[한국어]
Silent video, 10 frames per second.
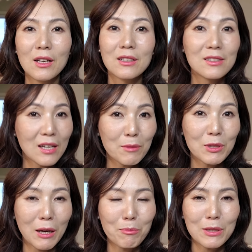그 사람이
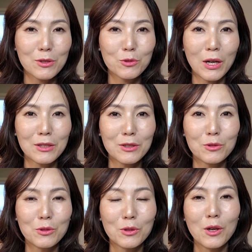나빠서도
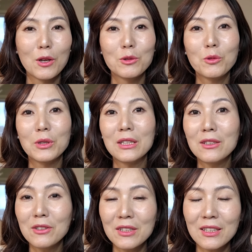아니고 또
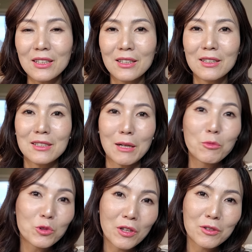인연이
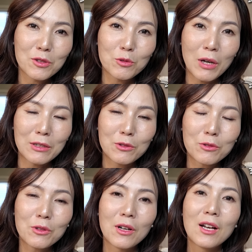잘못되어서도
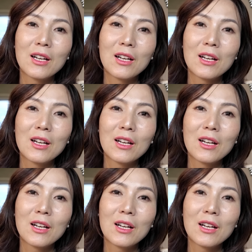아니고